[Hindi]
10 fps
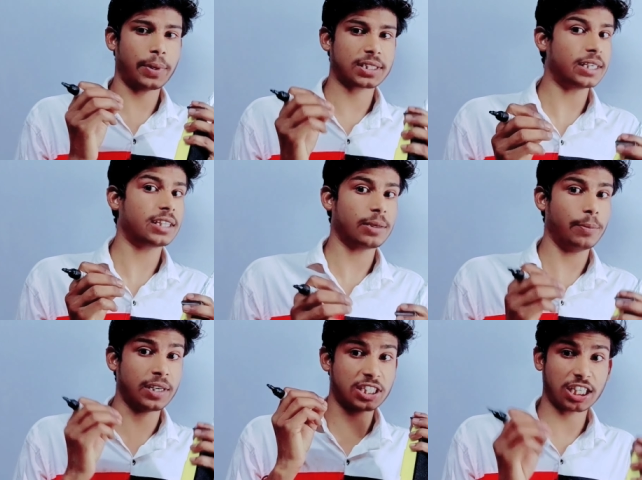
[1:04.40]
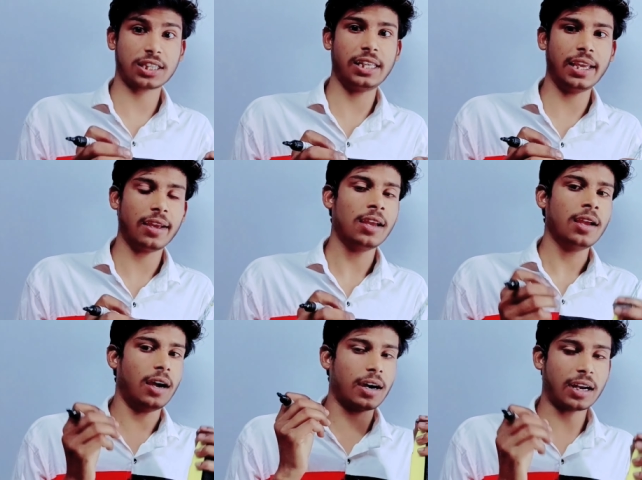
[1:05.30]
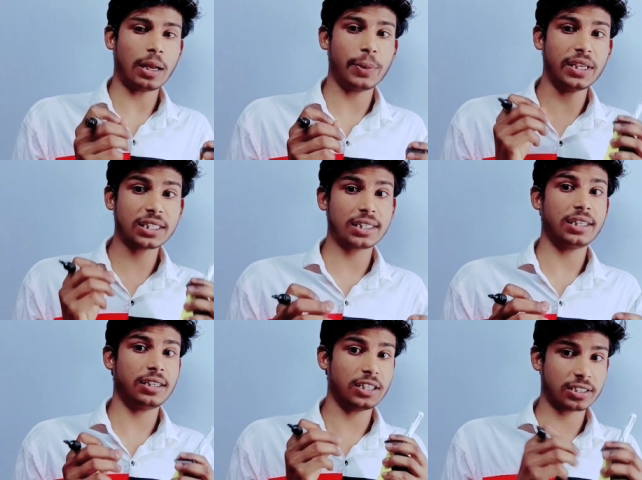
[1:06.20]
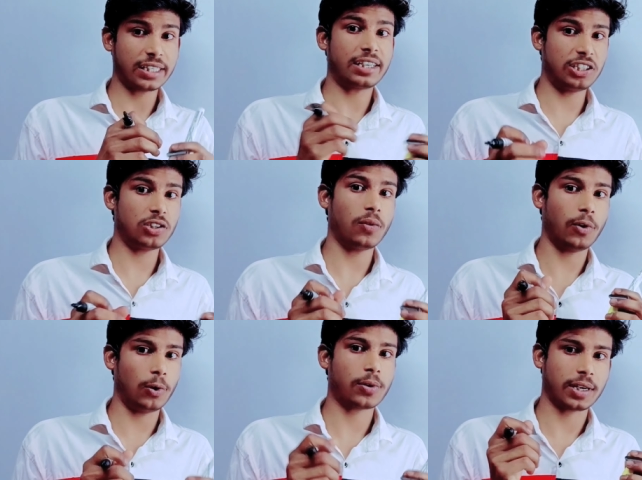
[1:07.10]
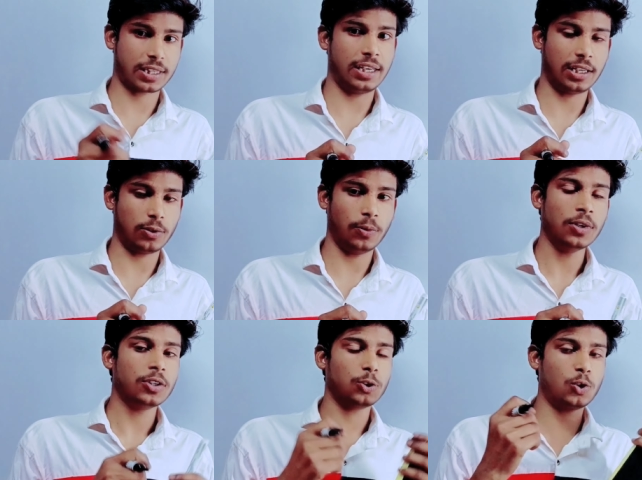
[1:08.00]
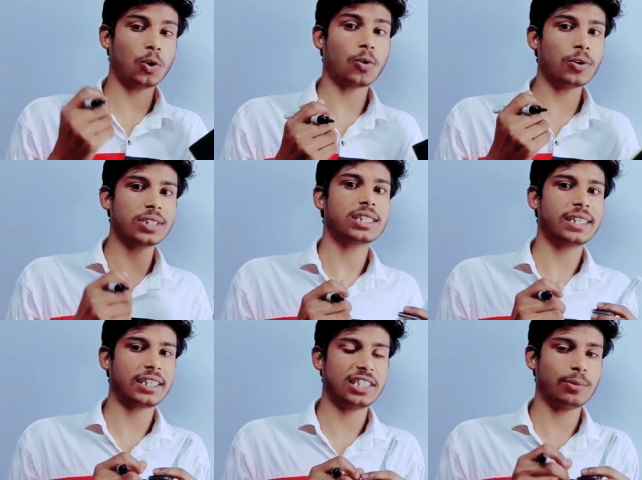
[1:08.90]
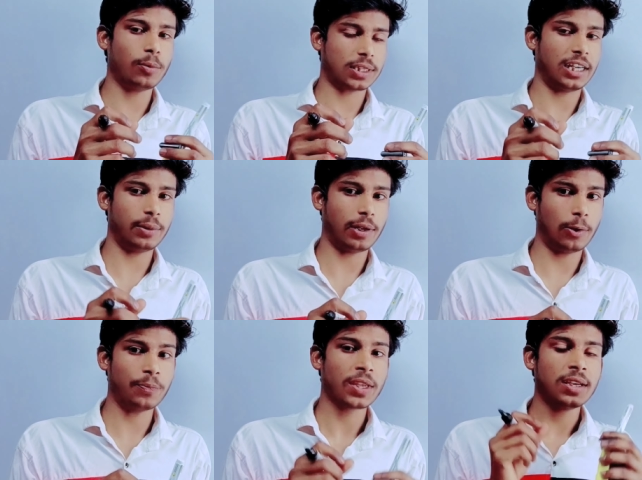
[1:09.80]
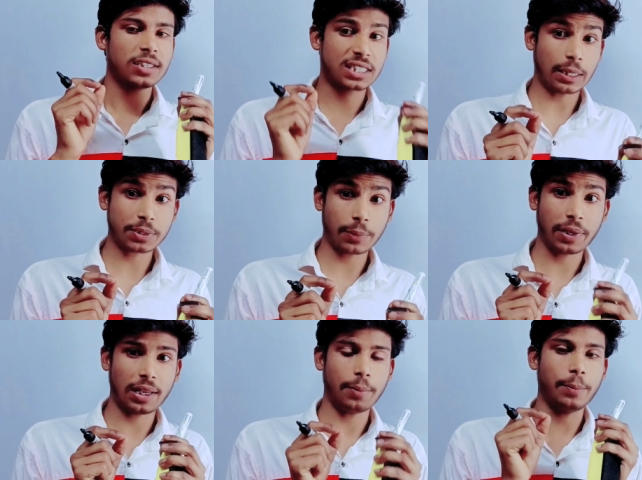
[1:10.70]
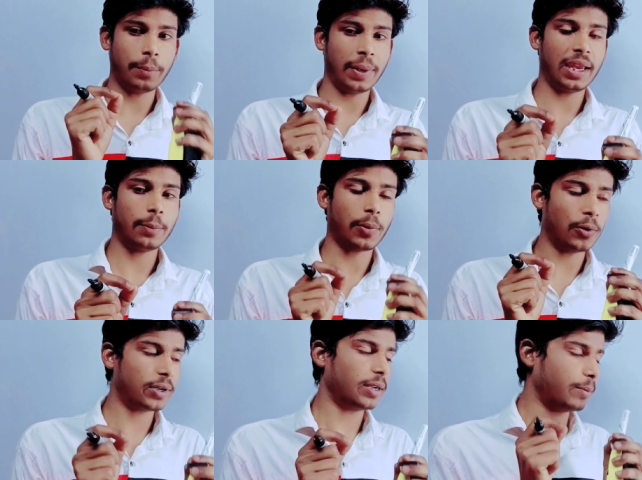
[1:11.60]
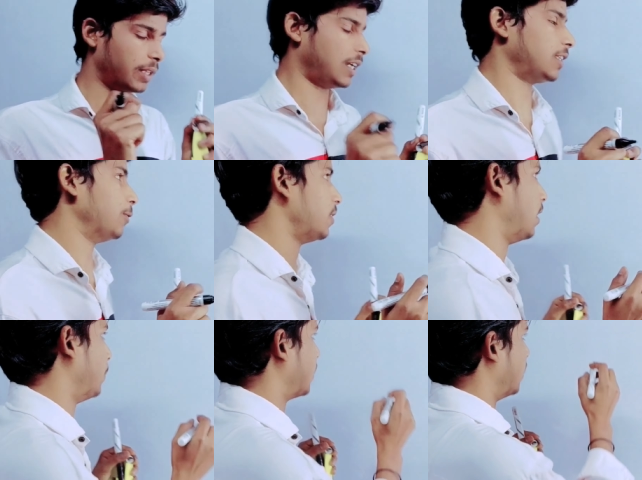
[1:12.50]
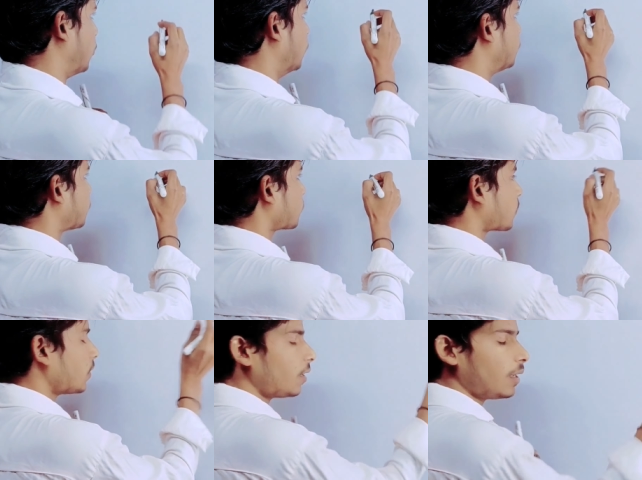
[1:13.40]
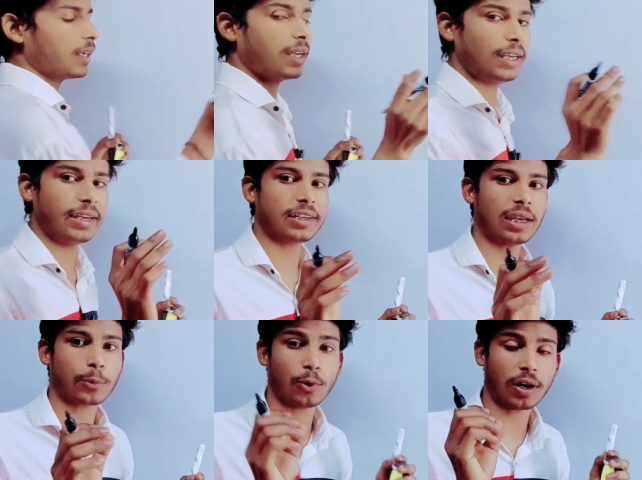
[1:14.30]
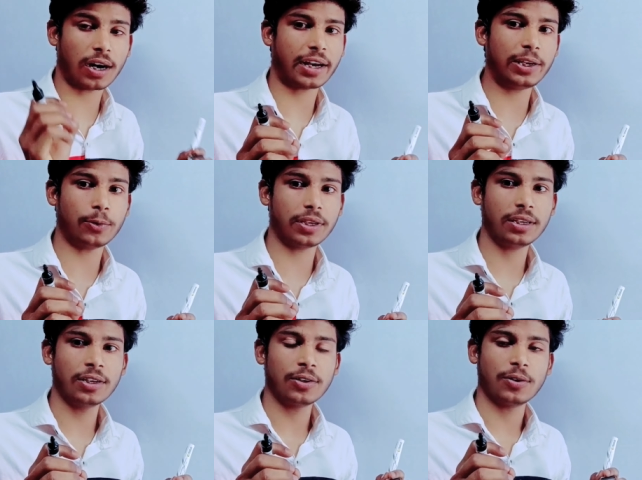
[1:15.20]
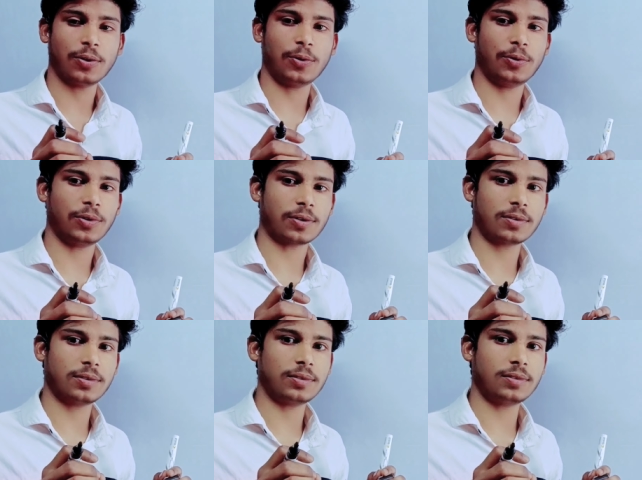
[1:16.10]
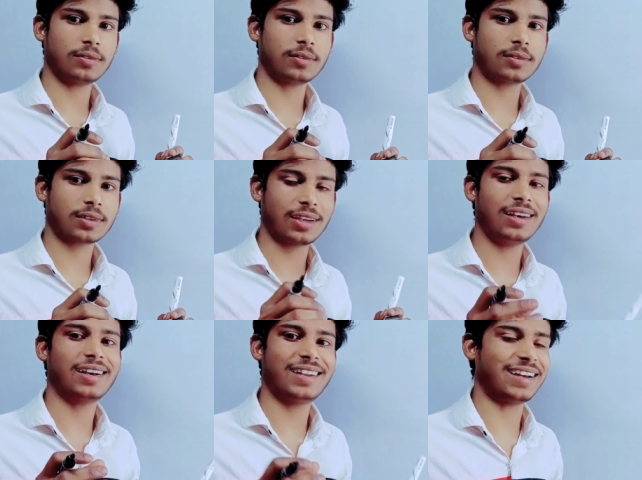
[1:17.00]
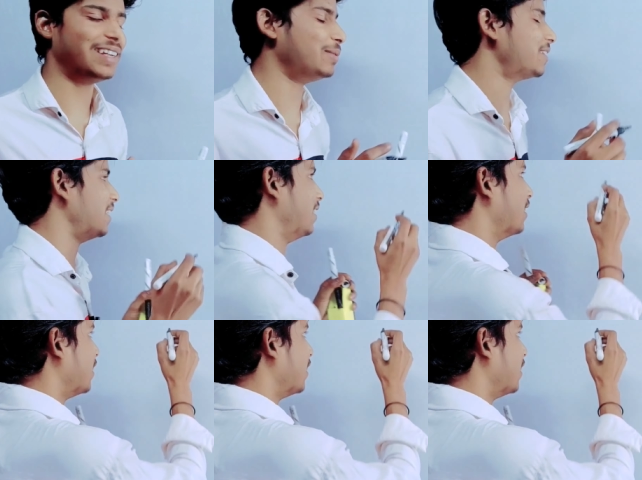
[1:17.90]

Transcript: परसेंट तक बन सकती है अगर आप इस स्ट्रेटजी को फॉलो करते हैं तो जो कौन सी स्ट्रेटजी वो बताने वाला हूँ सबसे पहले मेन पॉइंट बताता हूँ यहाँ पर देखो क्लियरिटी आपको आ रही होगी और क्लियरिटी आनी भी चाहिए